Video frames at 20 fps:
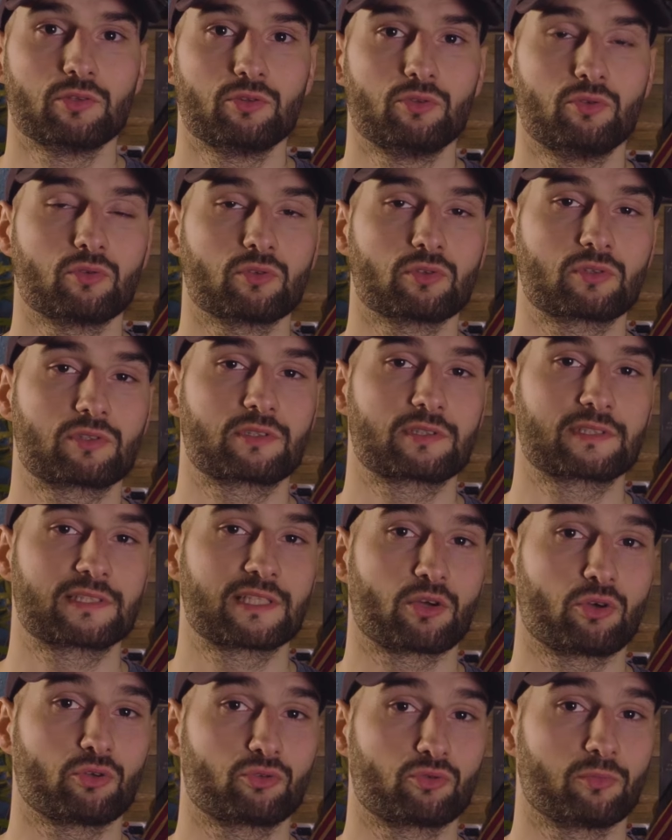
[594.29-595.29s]
Donc
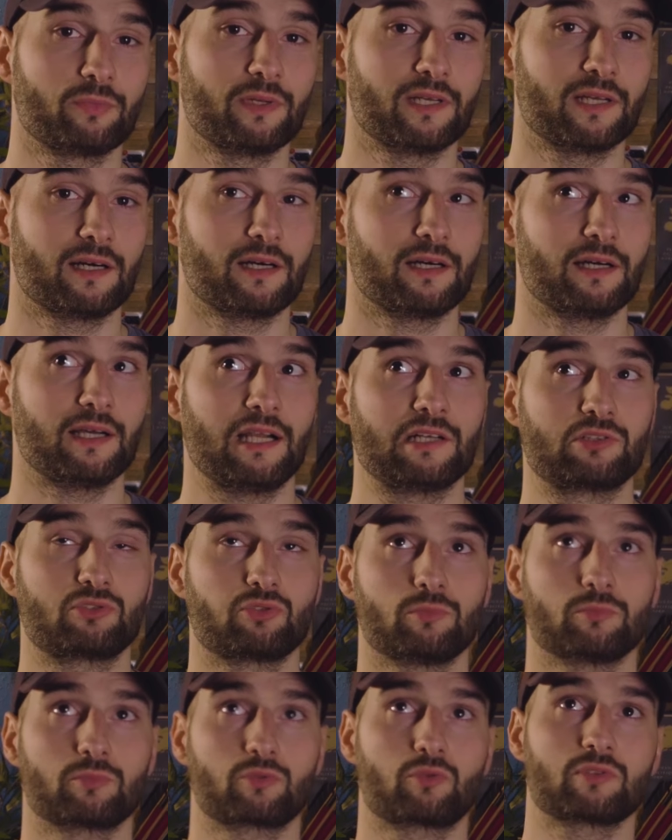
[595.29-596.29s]
ces retombées-là, elles
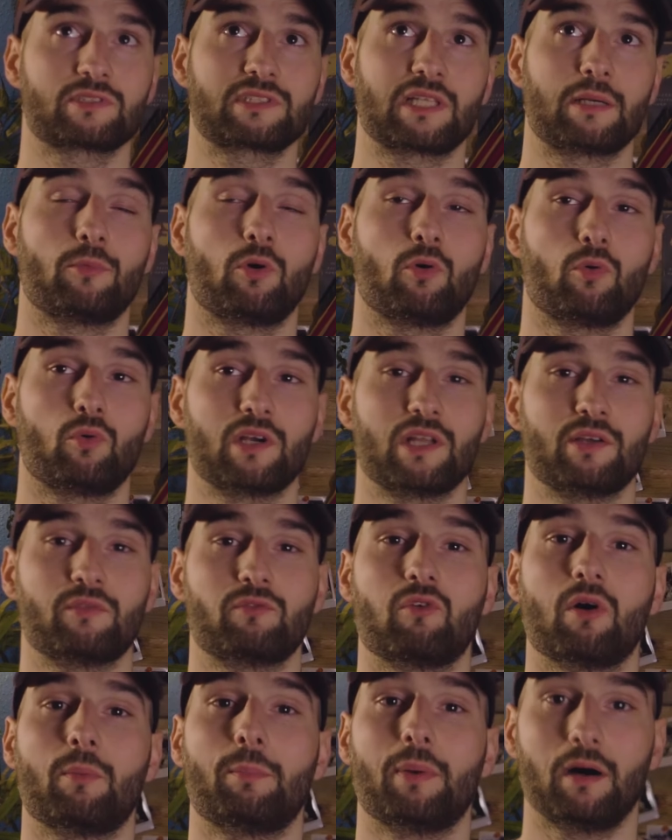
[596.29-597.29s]
tombent constamment, on les
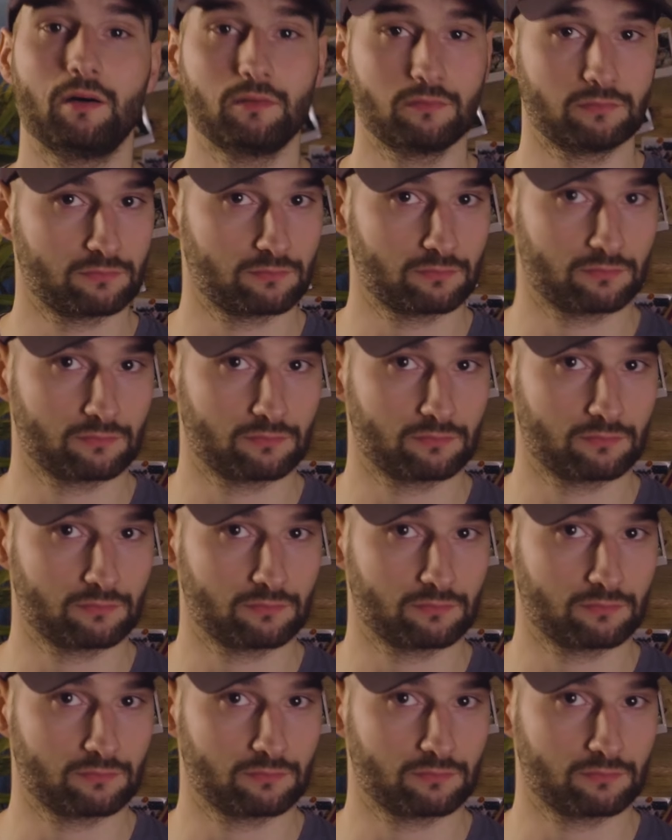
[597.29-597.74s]
voit pas.